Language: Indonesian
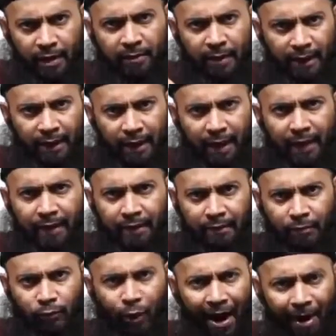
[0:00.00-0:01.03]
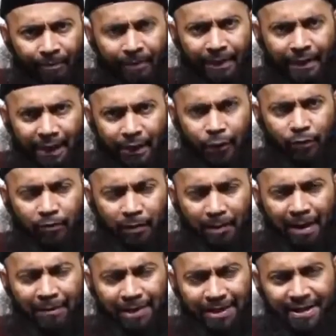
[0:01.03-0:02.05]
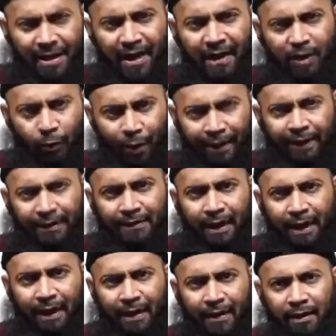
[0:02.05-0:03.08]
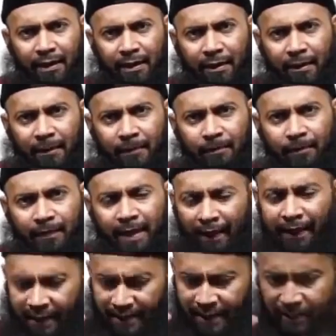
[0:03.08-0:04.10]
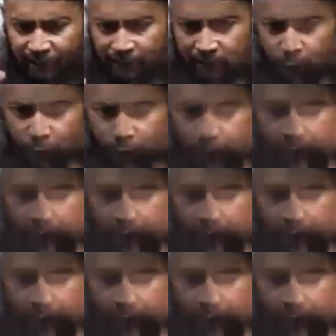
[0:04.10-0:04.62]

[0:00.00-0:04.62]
Dia menikahin Muhammad itu memang mencari wanita yang nasabnya